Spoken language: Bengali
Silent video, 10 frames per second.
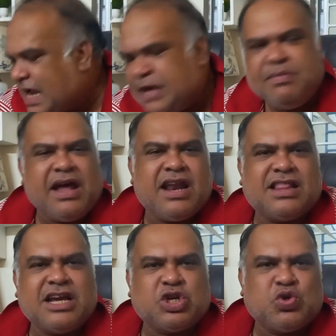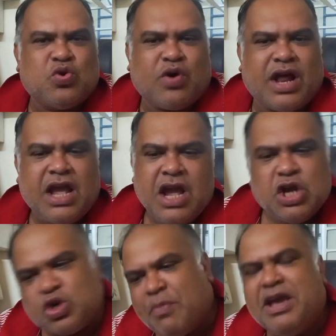সাকিব ইয়ানরা থেকে শুরু করে
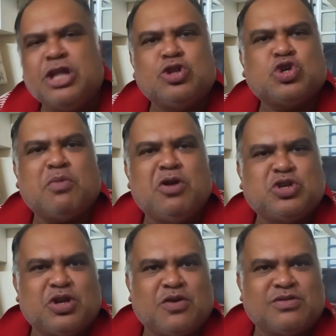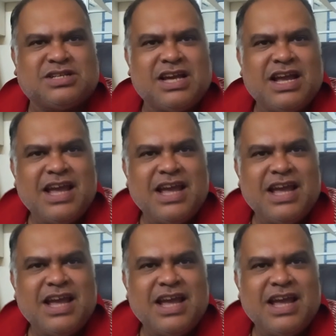সবাই কিন্তু সমালোচনা করছে